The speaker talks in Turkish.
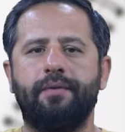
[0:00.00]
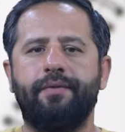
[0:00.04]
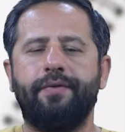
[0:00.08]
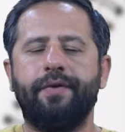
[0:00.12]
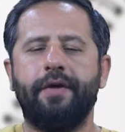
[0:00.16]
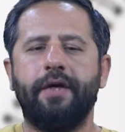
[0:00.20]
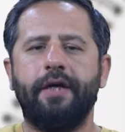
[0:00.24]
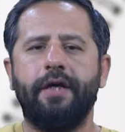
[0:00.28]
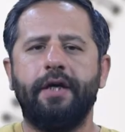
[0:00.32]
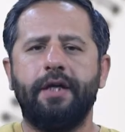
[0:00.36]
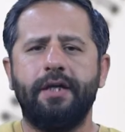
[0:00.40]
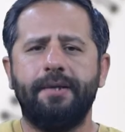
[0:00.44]

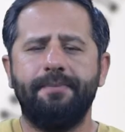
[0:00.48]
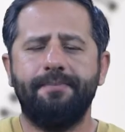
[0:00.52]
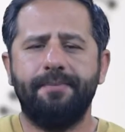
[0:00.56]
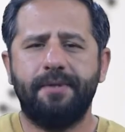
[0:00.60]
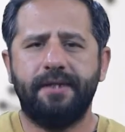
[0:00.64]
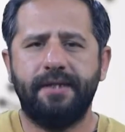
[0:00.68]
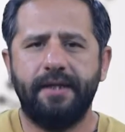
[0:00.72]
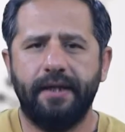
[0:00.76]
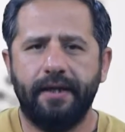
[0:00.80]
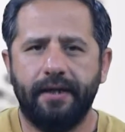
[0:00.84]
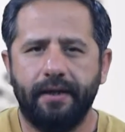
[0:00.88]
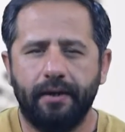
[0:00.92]

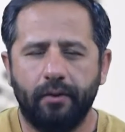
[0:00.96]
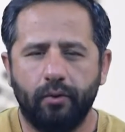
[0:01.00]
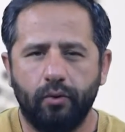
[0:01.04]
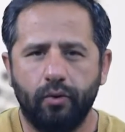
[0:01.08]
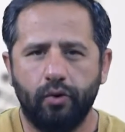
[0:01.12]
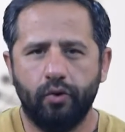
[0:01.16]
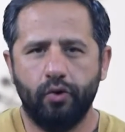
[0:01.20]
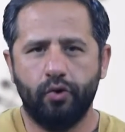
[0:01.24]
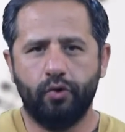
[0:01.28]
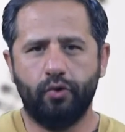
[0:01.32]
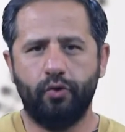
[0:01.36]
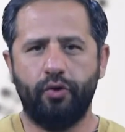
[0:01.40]
fiilimsi
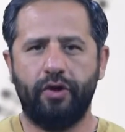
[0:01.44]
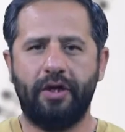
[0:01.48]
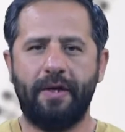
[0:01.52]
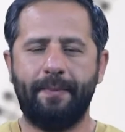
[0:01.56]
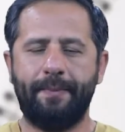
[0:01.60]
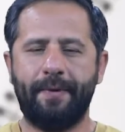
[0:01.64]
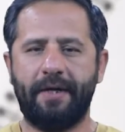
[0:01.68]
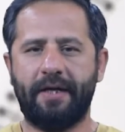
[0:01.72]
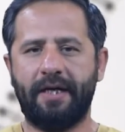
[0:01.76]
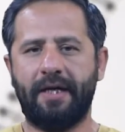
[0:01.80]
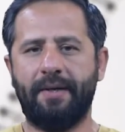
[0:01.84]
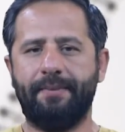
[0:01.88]

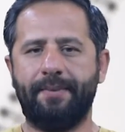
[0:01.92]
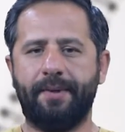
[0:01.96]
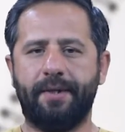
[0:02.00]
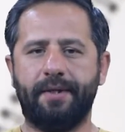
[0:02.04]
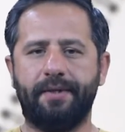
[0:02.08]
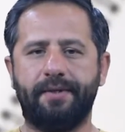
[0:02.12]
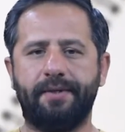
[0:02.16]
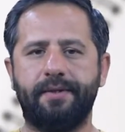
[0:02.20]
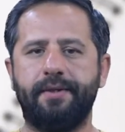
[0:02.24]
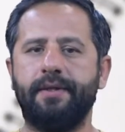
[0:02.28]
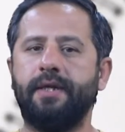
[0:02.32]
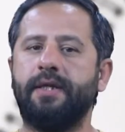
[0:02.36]
konusuyla
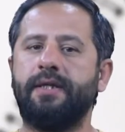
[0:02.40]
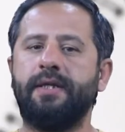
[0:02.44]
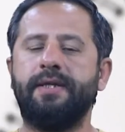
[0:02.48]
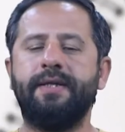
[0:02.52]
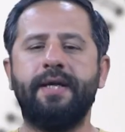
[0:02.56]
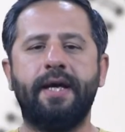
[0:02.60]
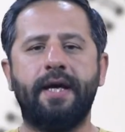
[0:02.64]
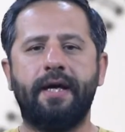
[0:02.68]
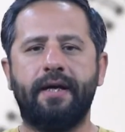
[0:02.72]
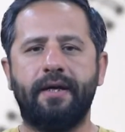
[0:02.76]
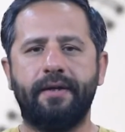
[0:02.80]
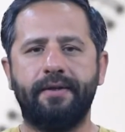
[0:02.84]
beraberiz ya da
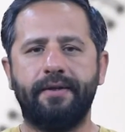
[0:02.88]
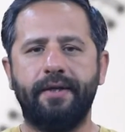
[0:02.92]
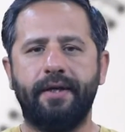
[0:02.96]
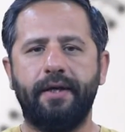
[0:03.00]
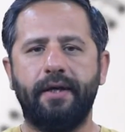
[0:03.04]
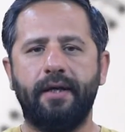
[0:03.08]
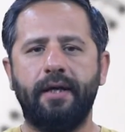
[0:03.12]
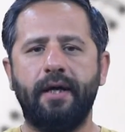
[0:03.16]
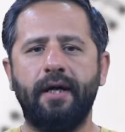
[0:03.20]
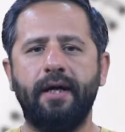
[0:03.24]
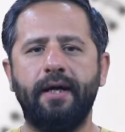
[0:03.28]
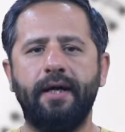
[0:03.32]
diğer
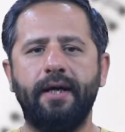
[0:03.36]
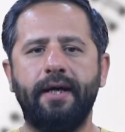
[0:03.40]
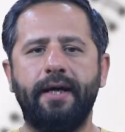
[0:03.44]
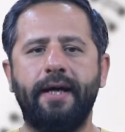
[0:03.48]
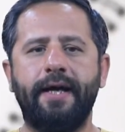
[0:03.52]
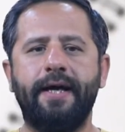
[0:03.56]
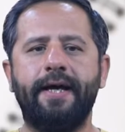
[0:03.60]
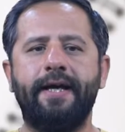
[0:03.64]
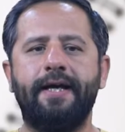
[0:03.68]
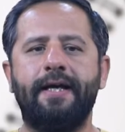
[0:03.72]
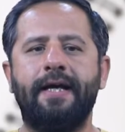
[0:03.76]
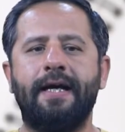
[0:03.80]
adıyla
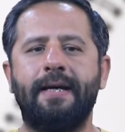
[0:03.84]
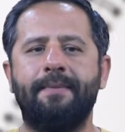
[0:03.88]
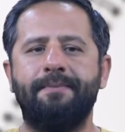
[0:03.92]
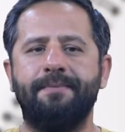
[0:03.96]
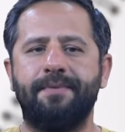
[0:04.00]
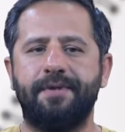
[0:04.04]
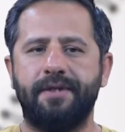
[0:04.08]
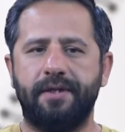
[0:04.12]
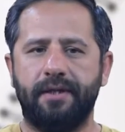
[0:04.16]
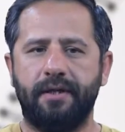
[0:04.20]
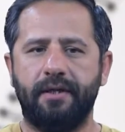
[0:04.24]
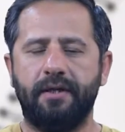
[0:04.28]

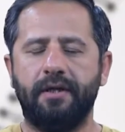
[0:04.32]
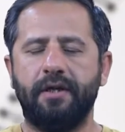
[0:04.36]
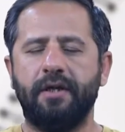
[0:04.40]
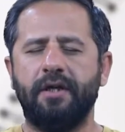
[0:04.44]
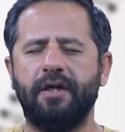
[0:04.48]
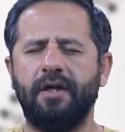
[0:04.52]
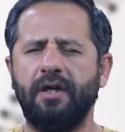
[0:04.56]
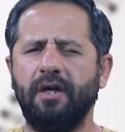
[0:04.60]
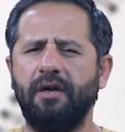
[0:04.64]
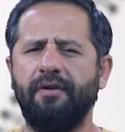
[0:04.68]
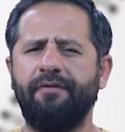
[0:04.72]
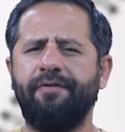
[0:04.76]
eylemsi.
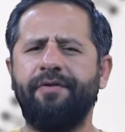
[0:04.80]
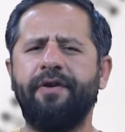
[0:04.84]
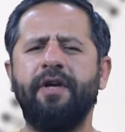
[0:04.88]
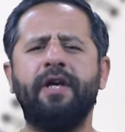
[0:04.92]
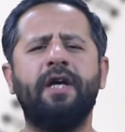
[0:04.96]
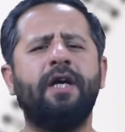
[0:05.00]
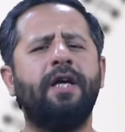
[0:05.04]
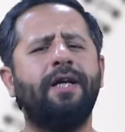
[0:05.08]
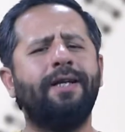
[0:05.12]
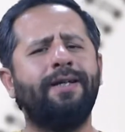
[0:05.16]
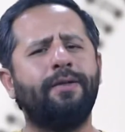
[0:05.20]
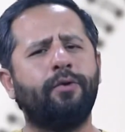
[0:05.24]

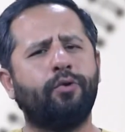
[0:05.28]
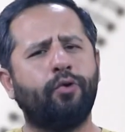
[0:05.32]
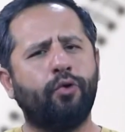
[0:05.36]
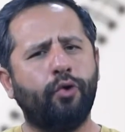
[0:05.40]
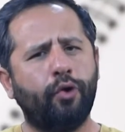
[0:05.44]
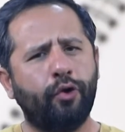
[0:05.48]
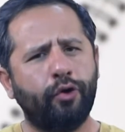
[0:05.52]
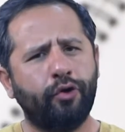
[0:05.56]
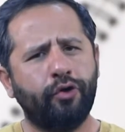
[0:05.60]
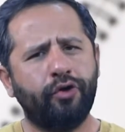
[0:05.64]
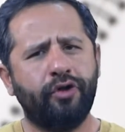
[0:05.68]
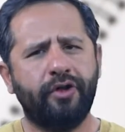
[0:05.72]
Fiil
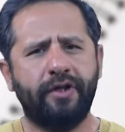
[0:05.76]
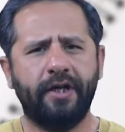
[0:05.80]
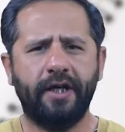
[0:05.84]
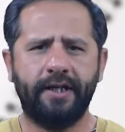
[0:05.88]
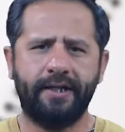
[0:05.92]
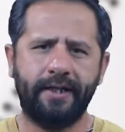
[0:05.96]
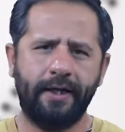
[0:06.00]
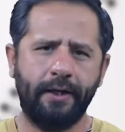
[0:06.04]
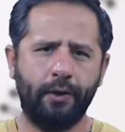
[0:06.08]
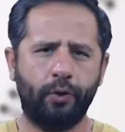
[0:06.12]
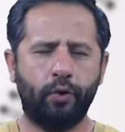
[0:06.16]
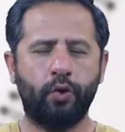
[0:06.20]
kök
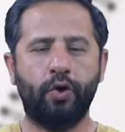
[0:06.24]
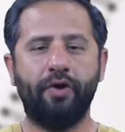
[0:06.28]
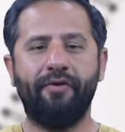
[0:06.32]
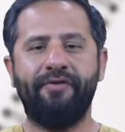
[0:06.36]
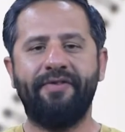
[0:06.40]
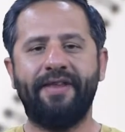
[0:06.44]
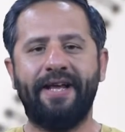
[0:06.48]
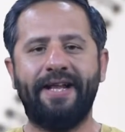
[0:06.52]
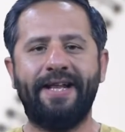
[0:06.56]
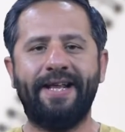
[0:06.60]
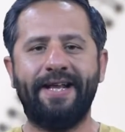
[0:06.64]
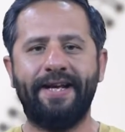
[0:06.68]
ya da
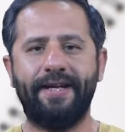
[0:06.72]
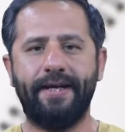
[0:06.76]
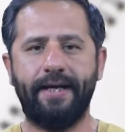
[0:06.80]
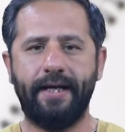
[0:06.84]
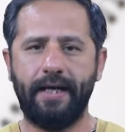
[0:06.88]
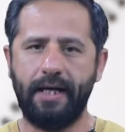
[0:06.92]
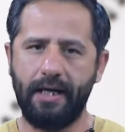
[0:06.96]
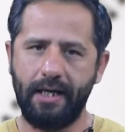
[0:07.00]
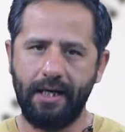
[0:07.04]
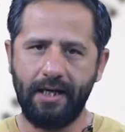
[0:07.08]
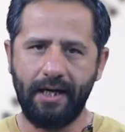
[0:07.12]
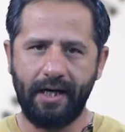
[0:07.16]
gövdelerine
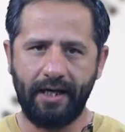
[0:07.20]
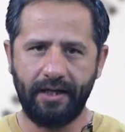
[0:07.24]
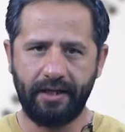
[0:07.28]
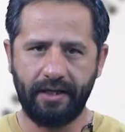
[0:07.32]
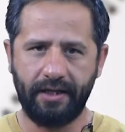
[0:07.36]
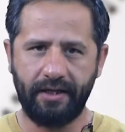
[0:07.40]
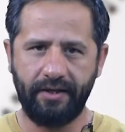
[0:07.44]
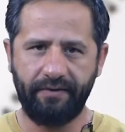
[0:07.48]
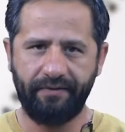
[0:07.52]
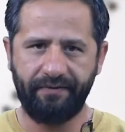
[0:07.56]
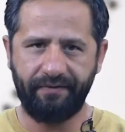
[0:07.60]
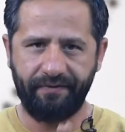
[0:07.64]

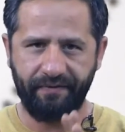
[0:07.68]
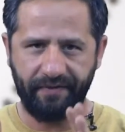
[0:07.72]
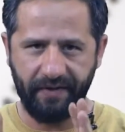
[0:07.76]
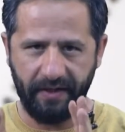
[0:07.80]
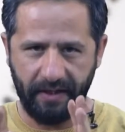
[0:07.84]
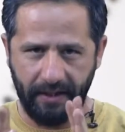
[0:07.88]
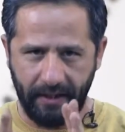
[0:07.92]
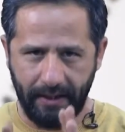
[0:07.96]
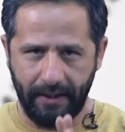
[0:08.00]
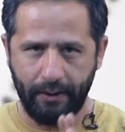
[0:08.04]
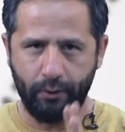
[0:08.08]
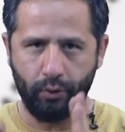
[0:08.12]
illaki
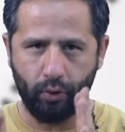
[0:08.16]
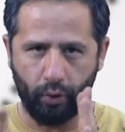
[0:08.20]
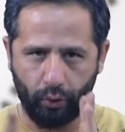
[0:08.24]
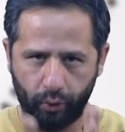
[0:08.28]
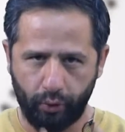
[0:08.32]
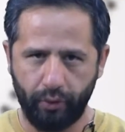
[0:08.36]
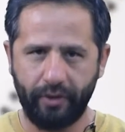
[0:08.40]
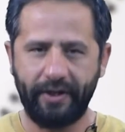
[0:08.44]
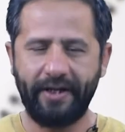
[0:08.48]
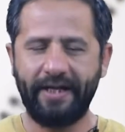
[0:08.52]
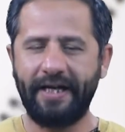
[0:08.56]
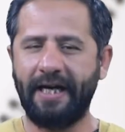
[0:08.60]
fiil
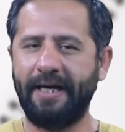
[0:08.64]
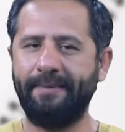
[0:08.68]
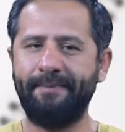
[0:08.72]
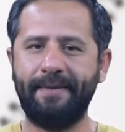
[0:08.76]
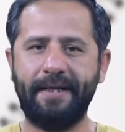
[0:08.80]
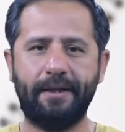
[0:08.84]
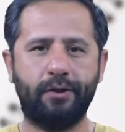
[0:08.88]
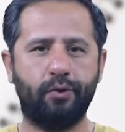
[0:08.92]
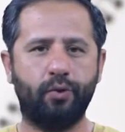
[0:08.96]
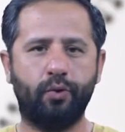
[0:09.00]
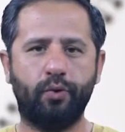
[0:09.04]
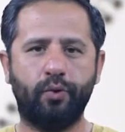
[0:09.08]
köküne
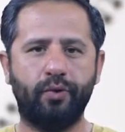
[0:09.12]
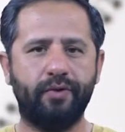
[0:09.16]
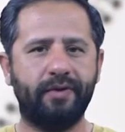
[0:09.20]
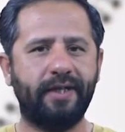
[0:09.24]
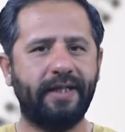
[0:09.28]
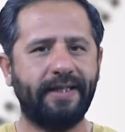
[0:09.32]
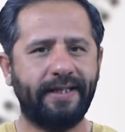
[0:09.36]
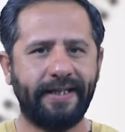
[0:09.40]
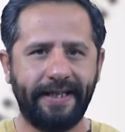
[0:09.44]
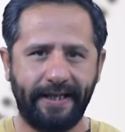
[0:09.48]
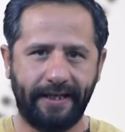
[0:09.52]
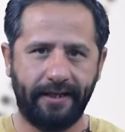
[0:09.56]
gelmek
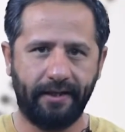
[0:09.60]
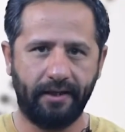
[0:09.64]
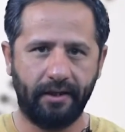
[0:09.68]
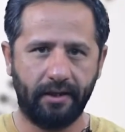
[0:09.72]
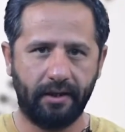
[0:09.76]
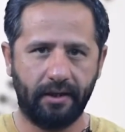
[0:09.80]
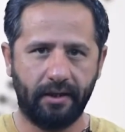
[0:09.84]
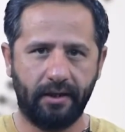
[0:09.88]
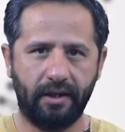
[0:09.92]
zorunda değil.